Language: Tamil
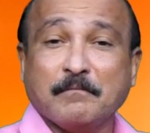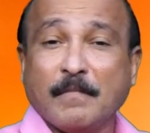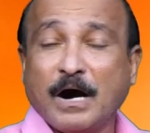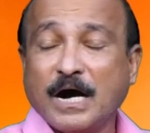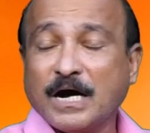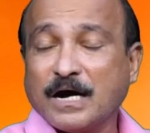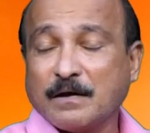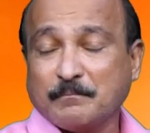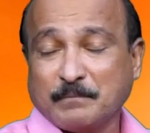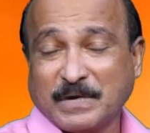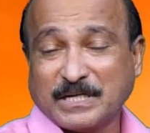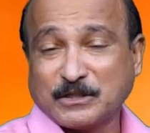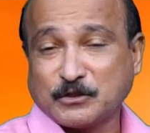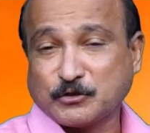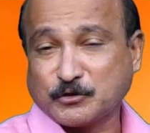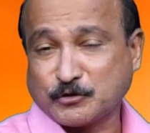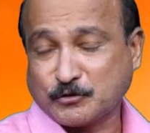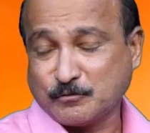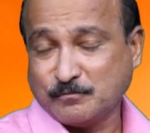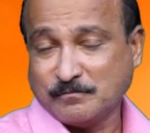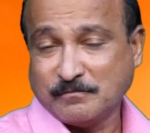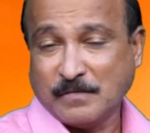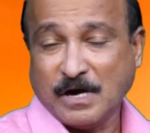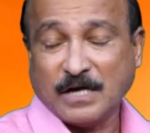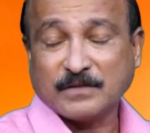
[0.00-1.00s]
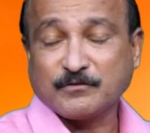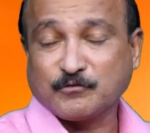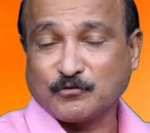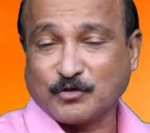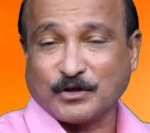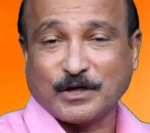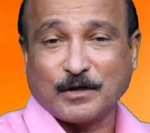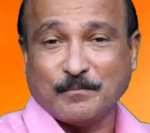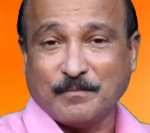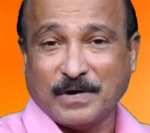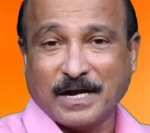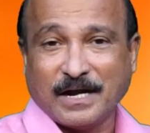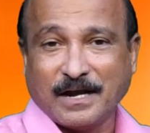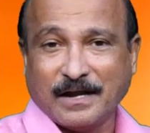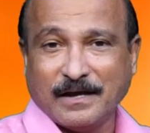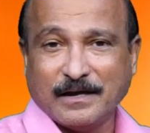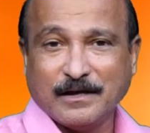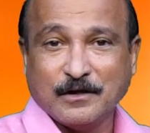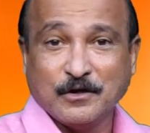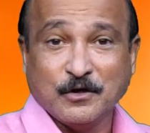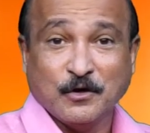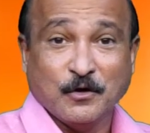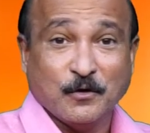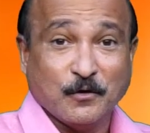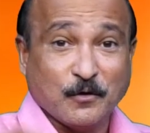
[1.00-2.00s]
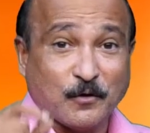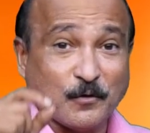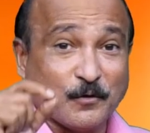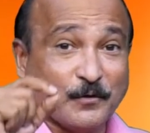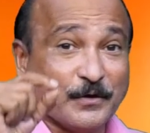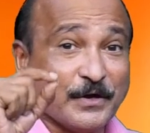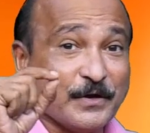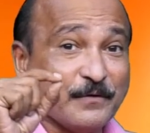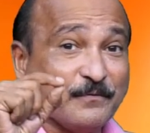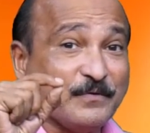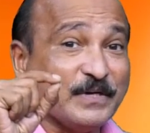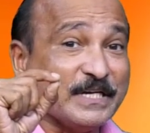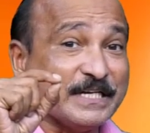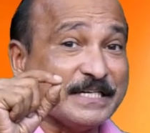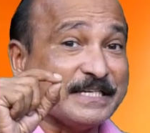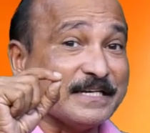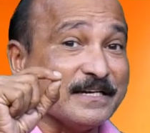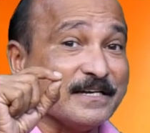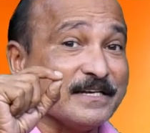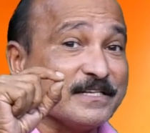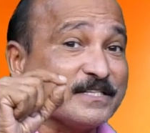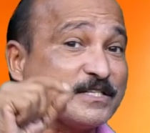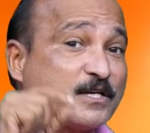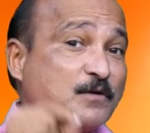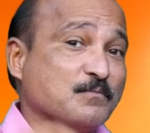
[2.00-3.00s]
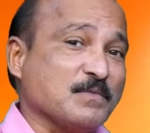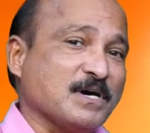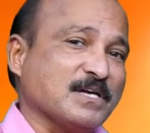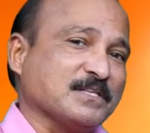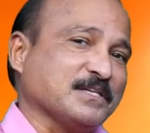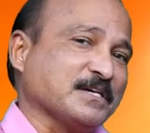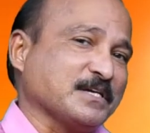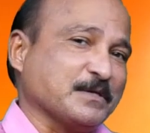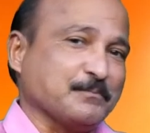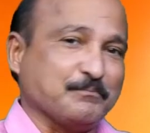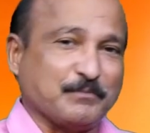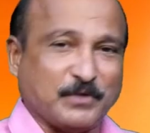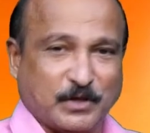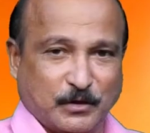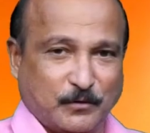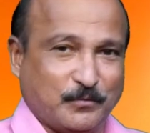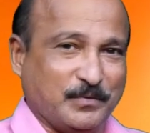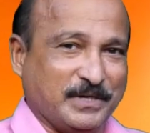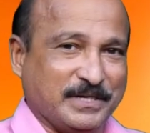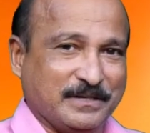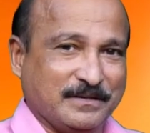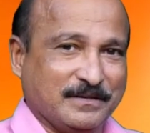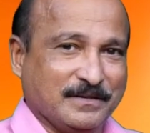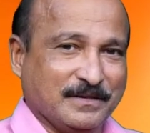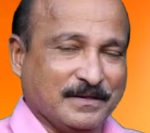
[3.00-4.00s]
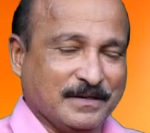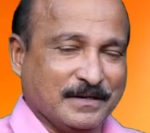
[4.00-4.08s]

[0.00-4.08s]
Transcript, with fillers: மா மற்றும் மாத்திரம் அல்ல உங்களுடைய வீட்டிலே சமாதானம் தேவை